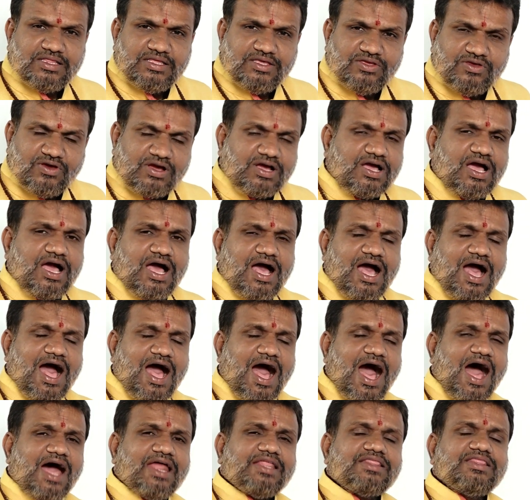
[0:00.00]
ఈ యొక్క
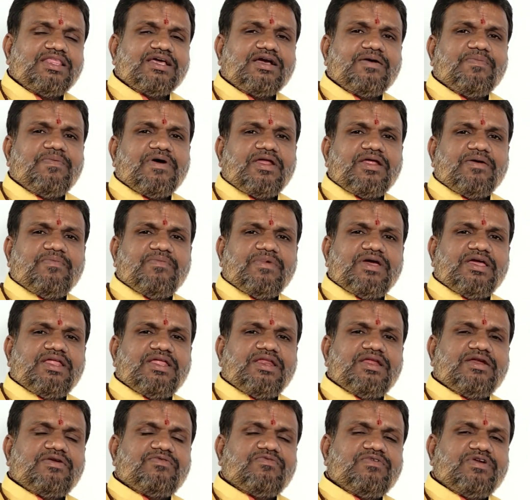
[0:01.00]

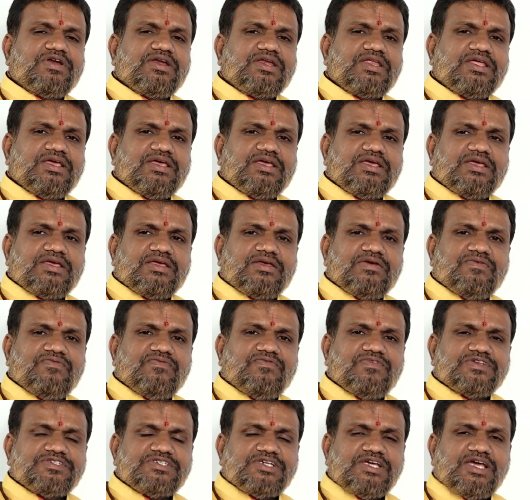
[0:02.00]
ఆర్థికపరమైనటువంటి
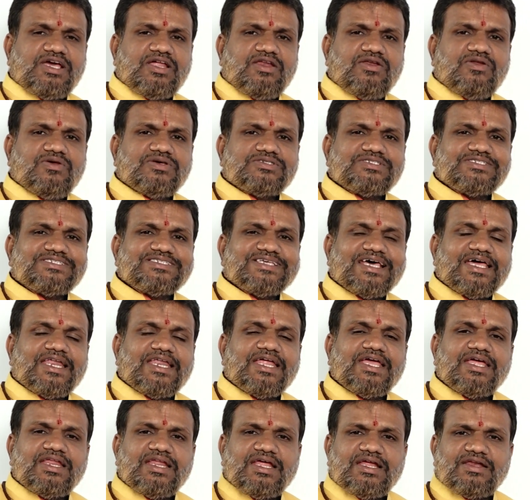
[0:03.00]
విషయాల్లో
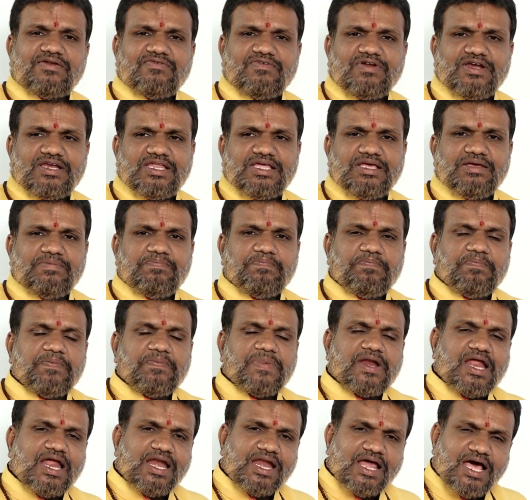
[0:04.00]
సరైనటువంటి
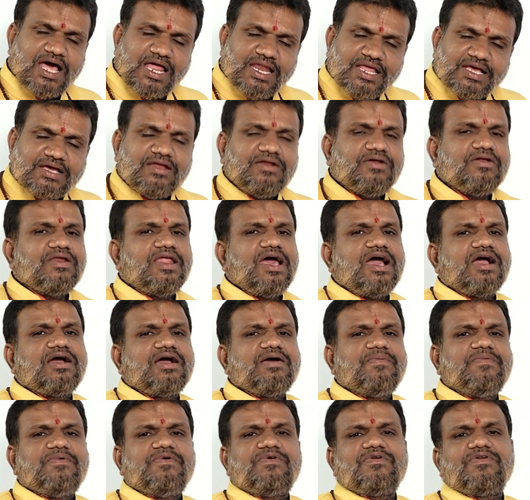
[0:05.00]
ప్రణాళికలు
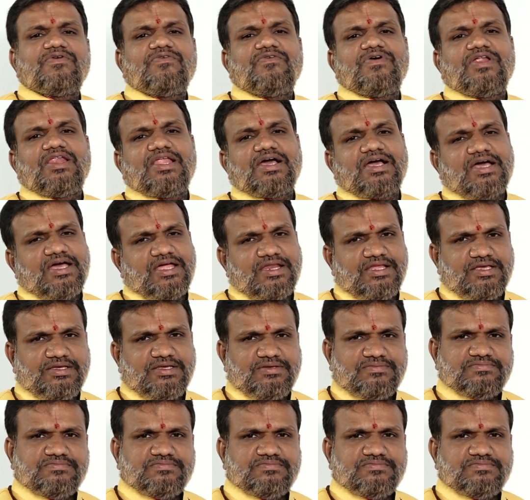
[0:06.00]
లేకపోవడం వల్ల కానీ